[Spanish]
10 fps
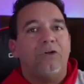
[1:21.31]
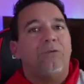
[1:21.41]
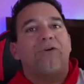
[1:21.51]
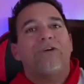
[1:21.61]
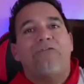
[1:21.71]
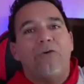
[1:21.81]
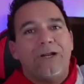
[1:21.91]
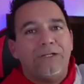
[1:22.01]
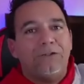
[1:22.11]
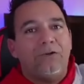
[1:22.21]
No porque
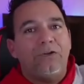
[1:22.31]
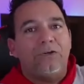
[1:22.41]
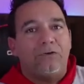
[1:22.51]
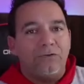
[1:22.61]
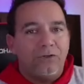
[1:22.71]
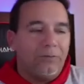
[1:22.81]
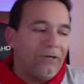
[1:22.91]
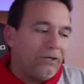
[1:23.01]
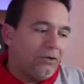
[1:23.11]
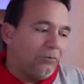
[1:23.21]
fulanito dijo, yo no
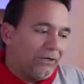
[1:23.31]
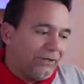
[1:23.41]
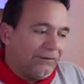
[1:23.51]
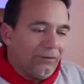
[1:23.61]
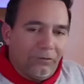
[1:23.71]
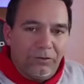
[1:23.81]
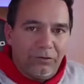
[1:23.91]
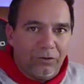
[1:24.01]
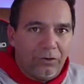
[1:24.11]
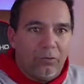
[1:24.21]
me guío porque este lo
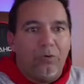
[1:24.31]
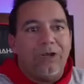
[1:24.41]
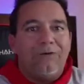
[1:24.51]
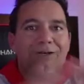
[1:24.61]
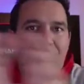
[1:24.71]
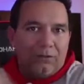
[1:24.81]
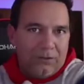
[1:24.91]
dijo, no, yo voy a ver